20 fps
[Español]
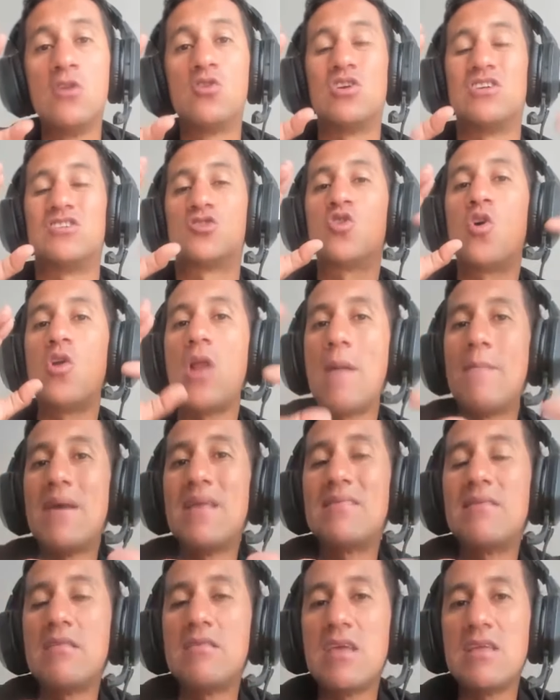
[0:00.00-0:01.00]
Entonces,
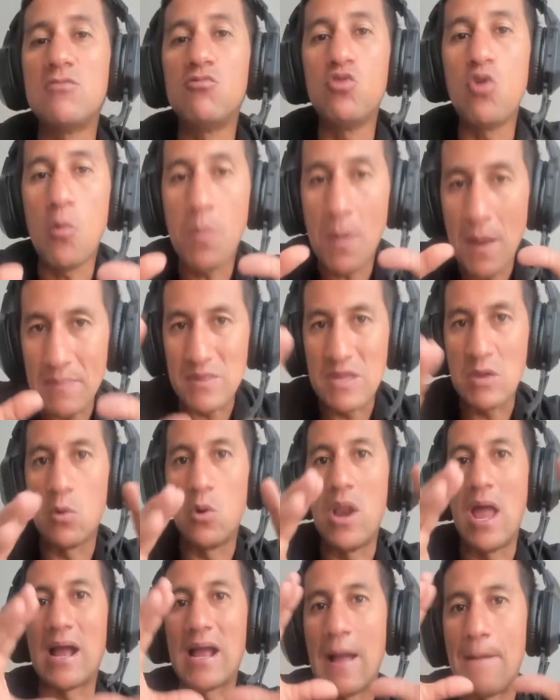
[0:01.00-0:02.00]
solamente tiene un
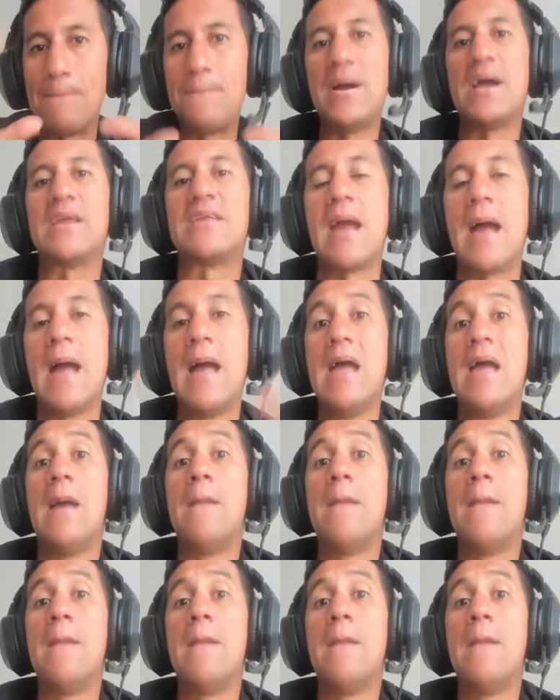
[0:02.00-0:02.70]
objetivo la campaña